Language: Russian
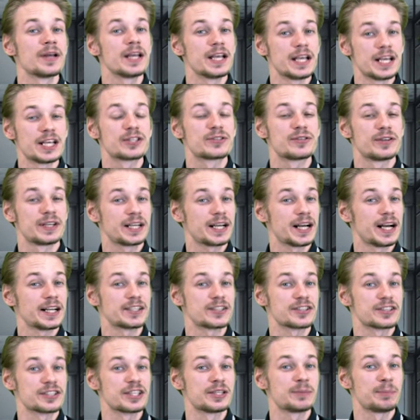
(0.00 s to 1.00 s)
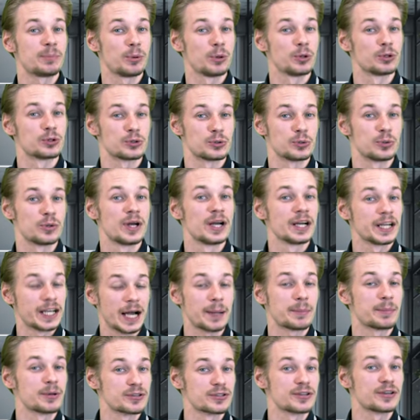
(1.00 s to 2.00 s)
и извлекать из них пользу,
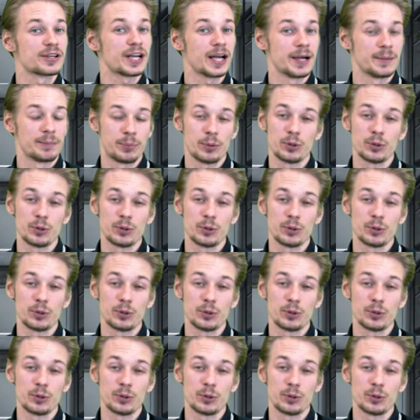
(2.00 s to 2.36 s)
как мы извлекаем